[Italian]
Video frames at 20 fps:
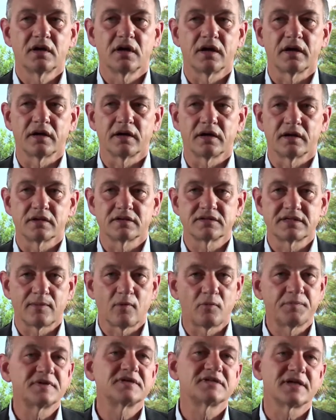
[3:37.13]
eh,
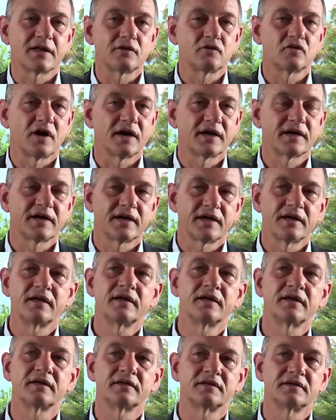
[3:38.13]
stiamo pensando anche
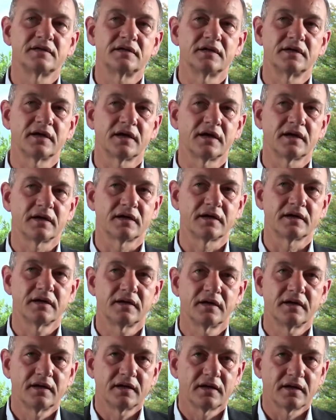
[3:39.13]
di
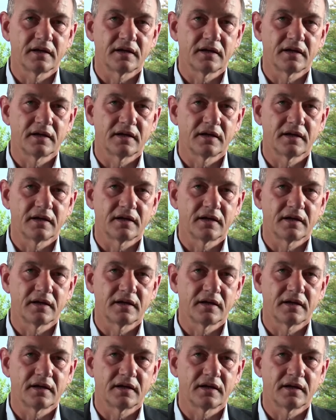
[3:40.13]
eh,